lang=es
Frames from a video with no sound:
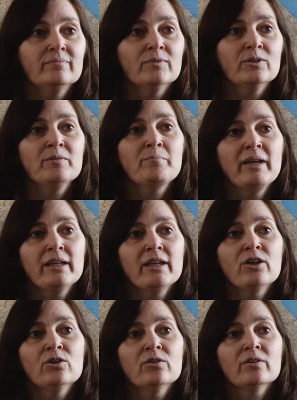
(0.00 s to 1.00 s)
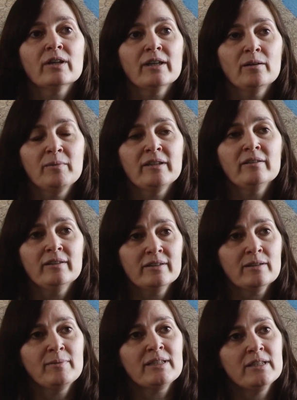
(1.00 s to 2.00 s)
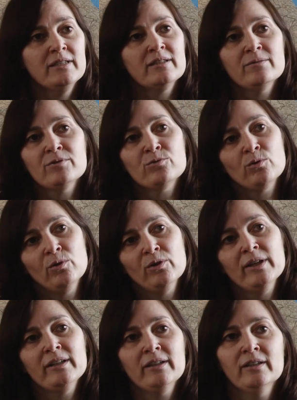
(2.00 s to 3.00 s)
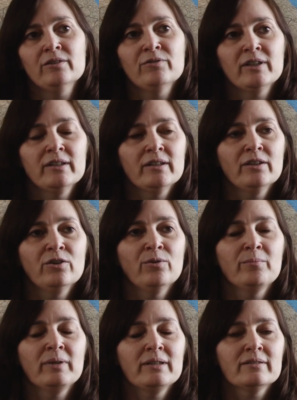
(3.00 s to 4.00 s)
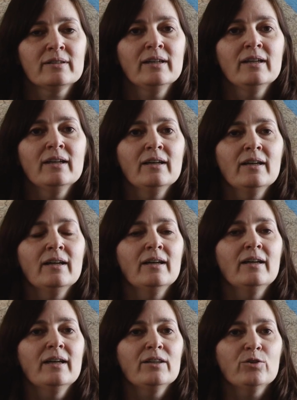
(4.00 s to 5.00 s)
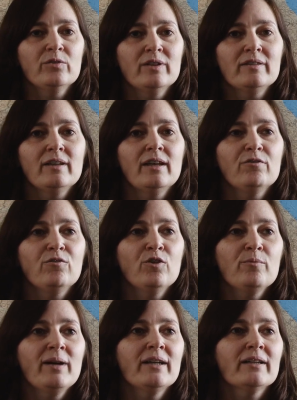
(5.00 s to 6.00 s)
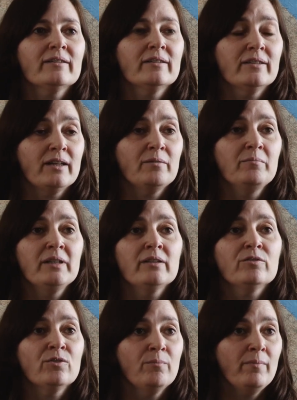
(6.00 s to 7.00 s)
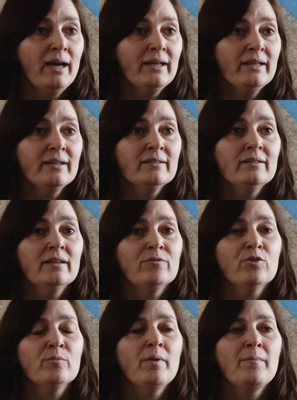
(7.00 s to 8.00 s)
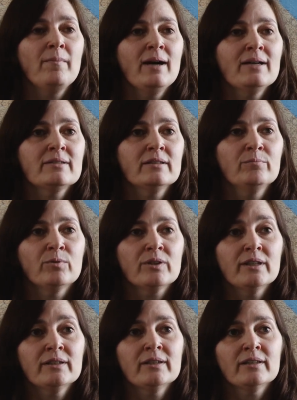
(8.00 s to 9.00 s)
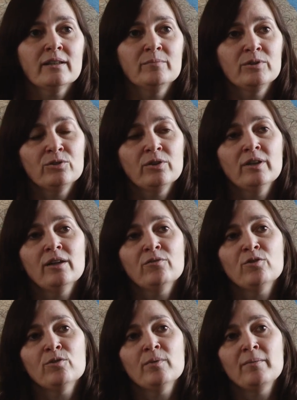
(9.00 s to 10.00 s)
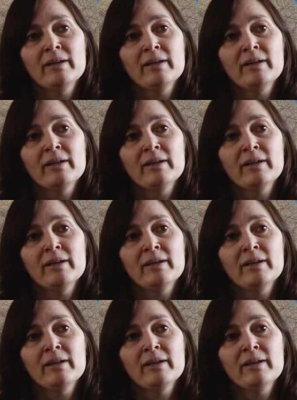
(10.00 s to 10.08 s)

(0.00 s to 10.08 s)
En México generalmente se le llama chinche besucona, tiene diferentes nombres. Entonces, las formas en que se transmite son varias. La forma más importante de transmisión es la forma